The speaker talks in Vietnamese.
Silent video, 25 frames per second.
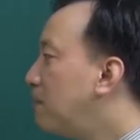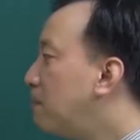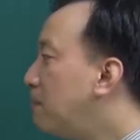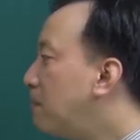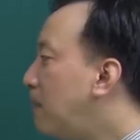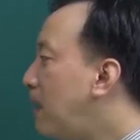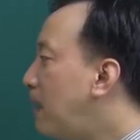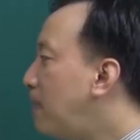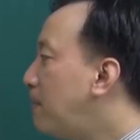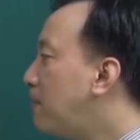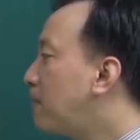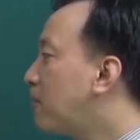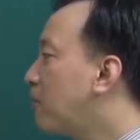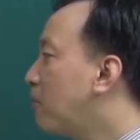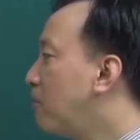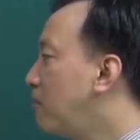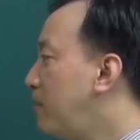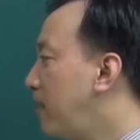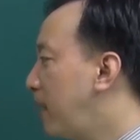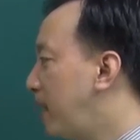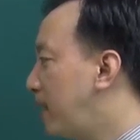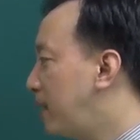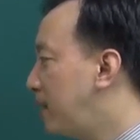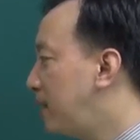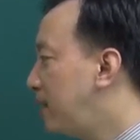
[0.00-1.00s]
B. Biểu đồ
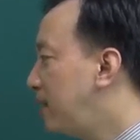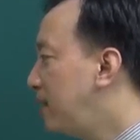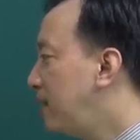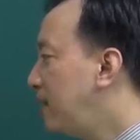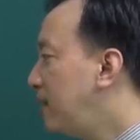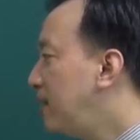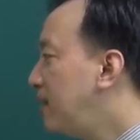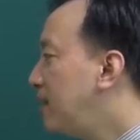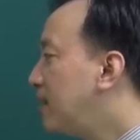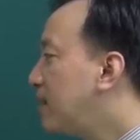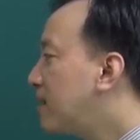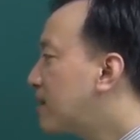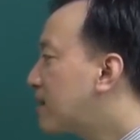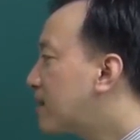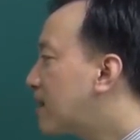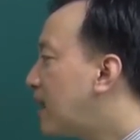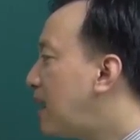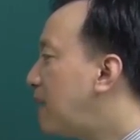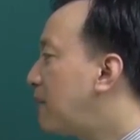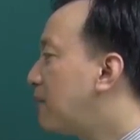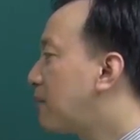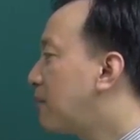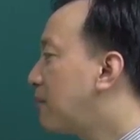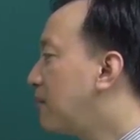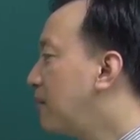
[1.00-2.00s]
miền C.
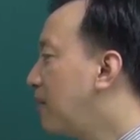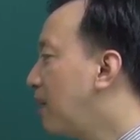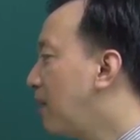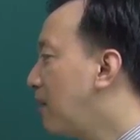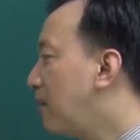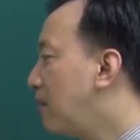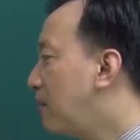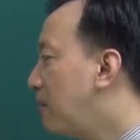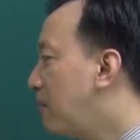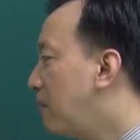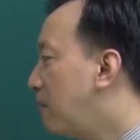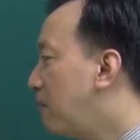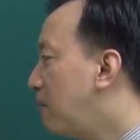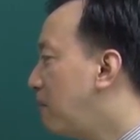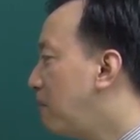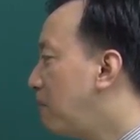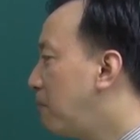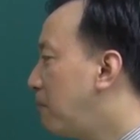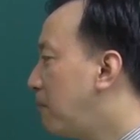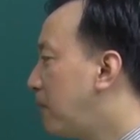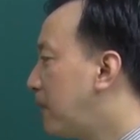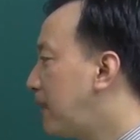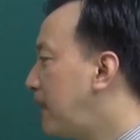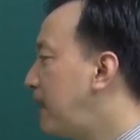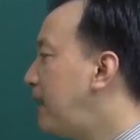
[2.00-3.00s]
Biểu đồ đường
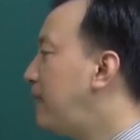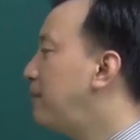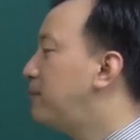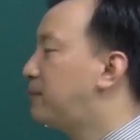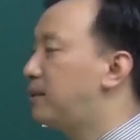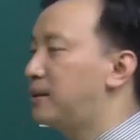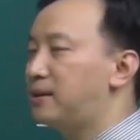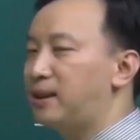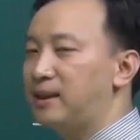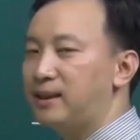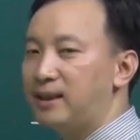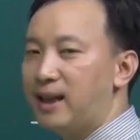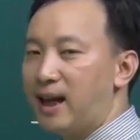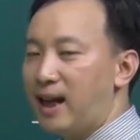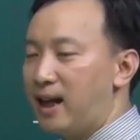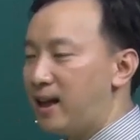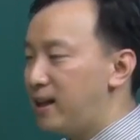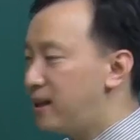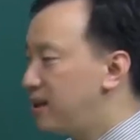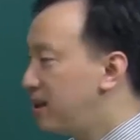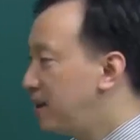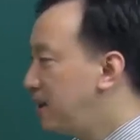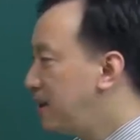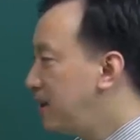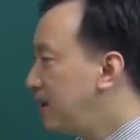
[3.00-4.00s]
và D. Biểu đồ thanh ngang
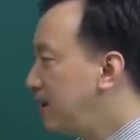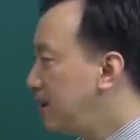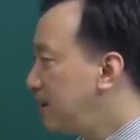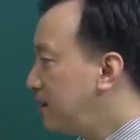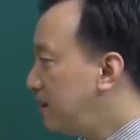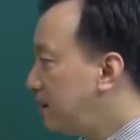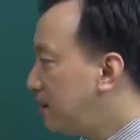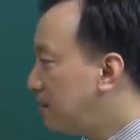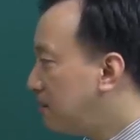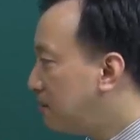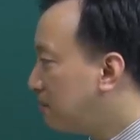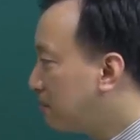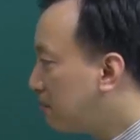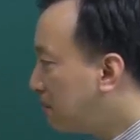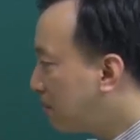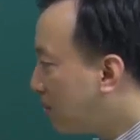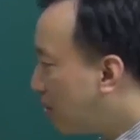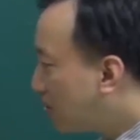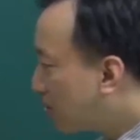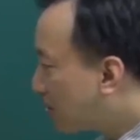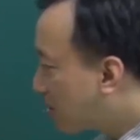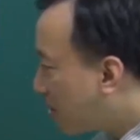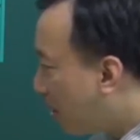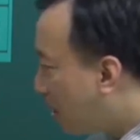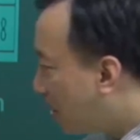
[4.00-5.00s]
Biểu
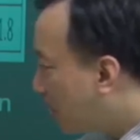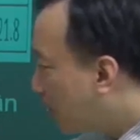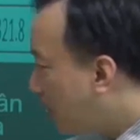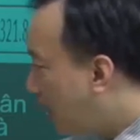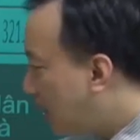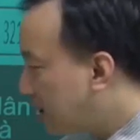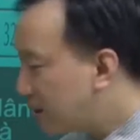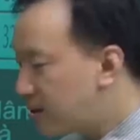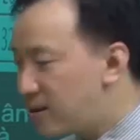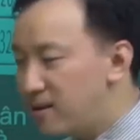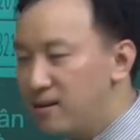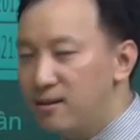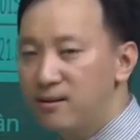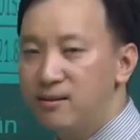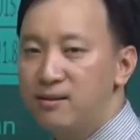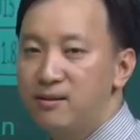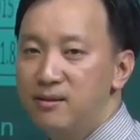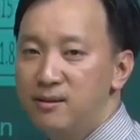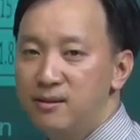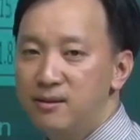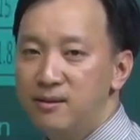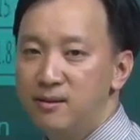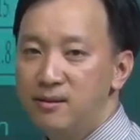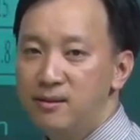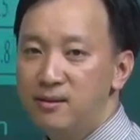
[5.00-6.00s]
đồ tròn loại trừ.
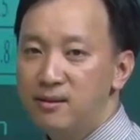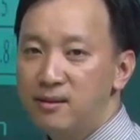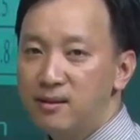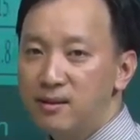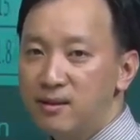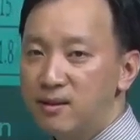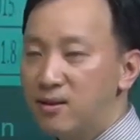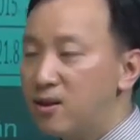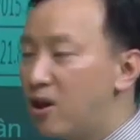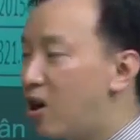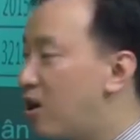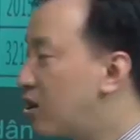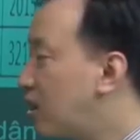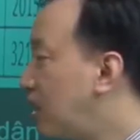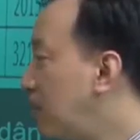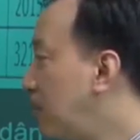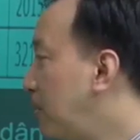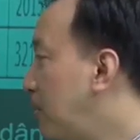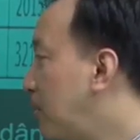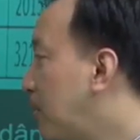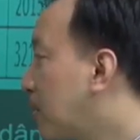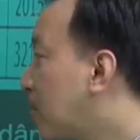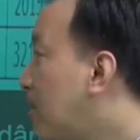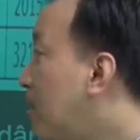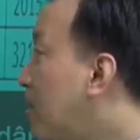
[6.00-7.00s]
Tròn là
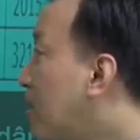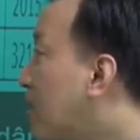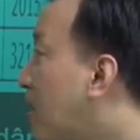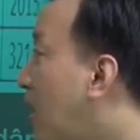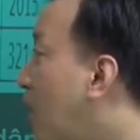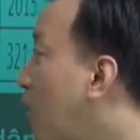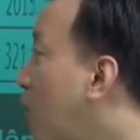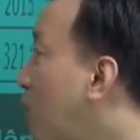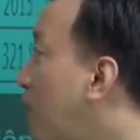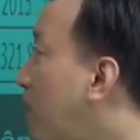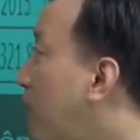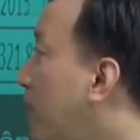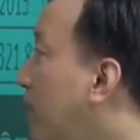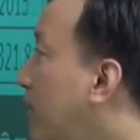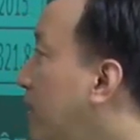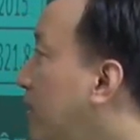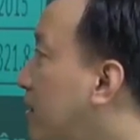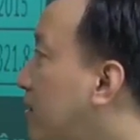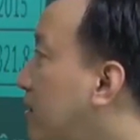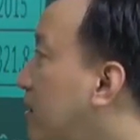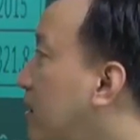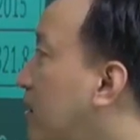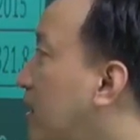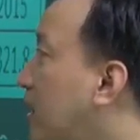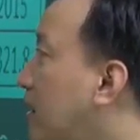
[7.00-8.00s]
biểu tượng cơ cấu,
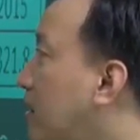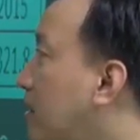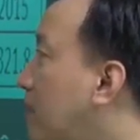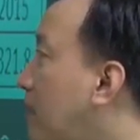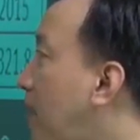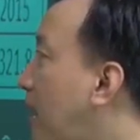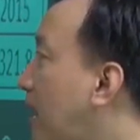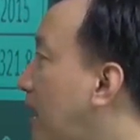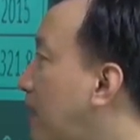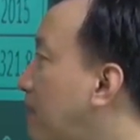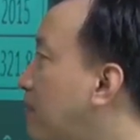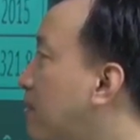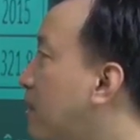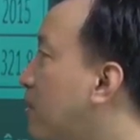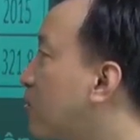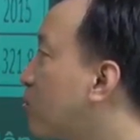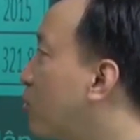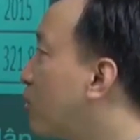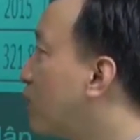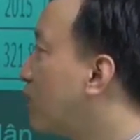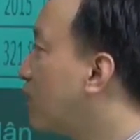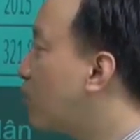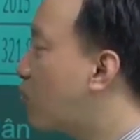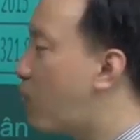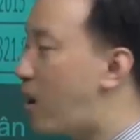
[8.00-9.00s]
thường là từ 3 năm trở
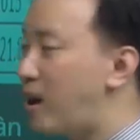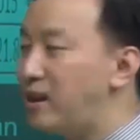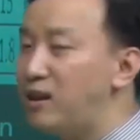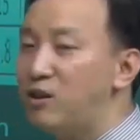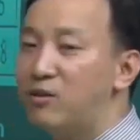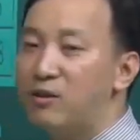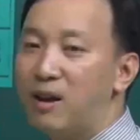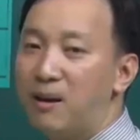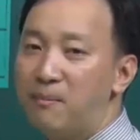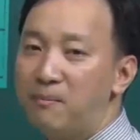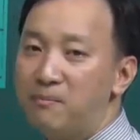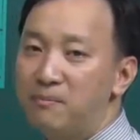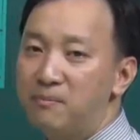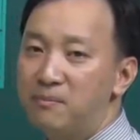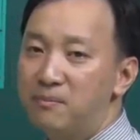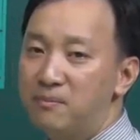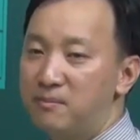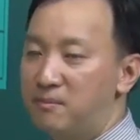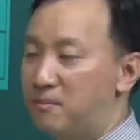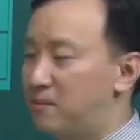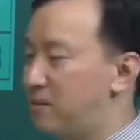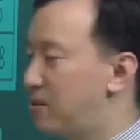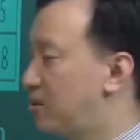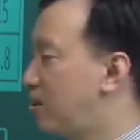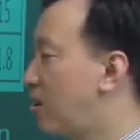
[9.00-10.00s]
xuống đấy quá nhiều năm.
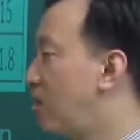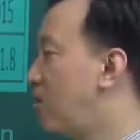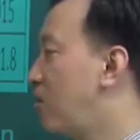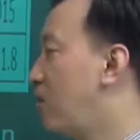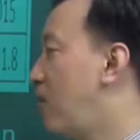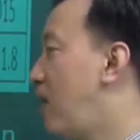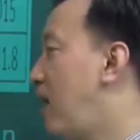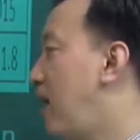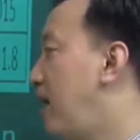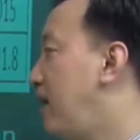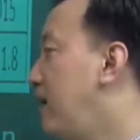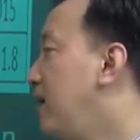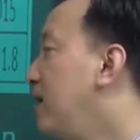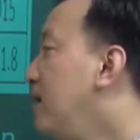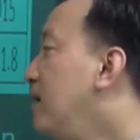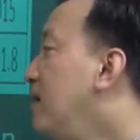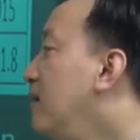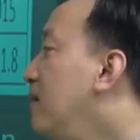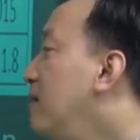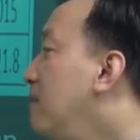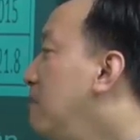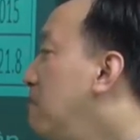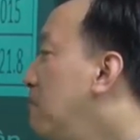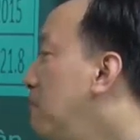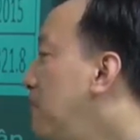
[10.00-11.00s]
Tròn loại.
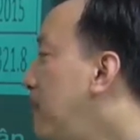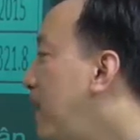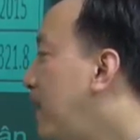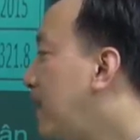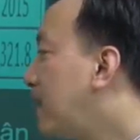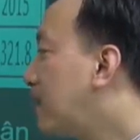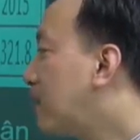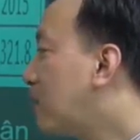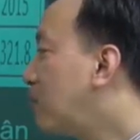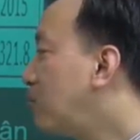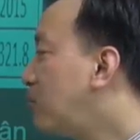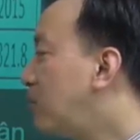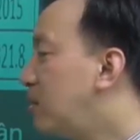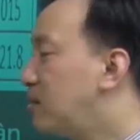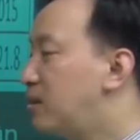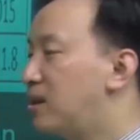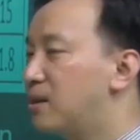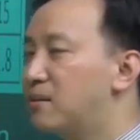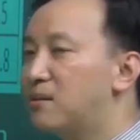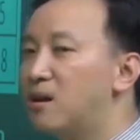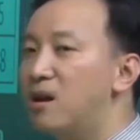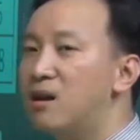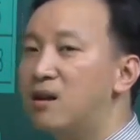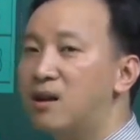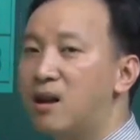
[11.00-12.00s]
Miền cũng chuyển
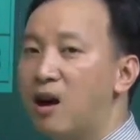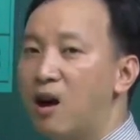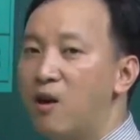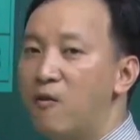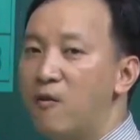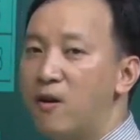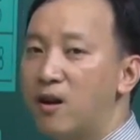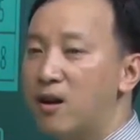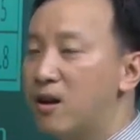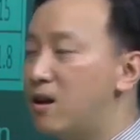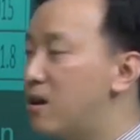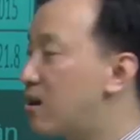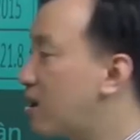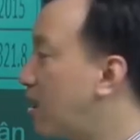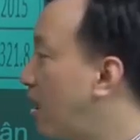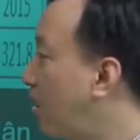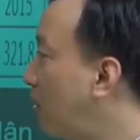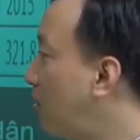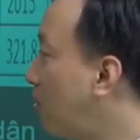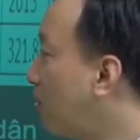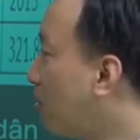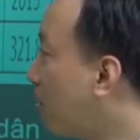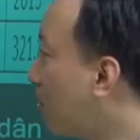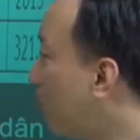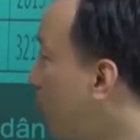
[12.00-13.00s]
dịch cơ cấu và cơ
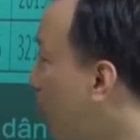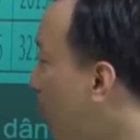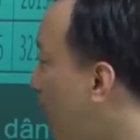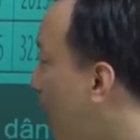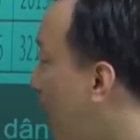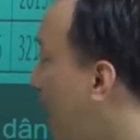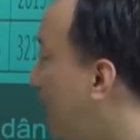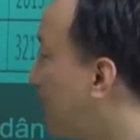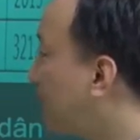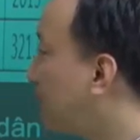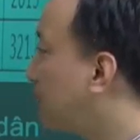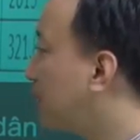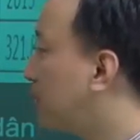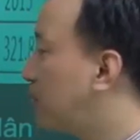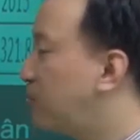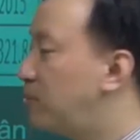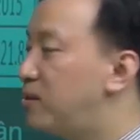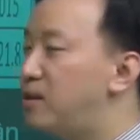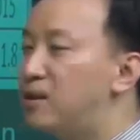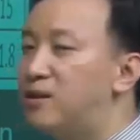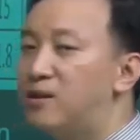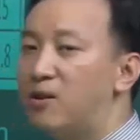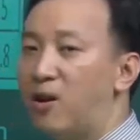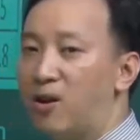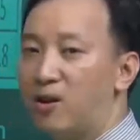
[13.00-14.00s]
cấu cũng loại giống
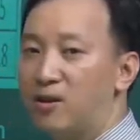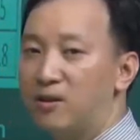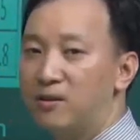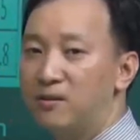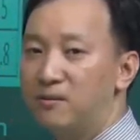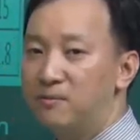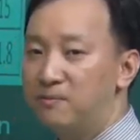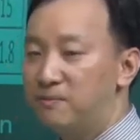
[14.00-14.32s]
như tròn.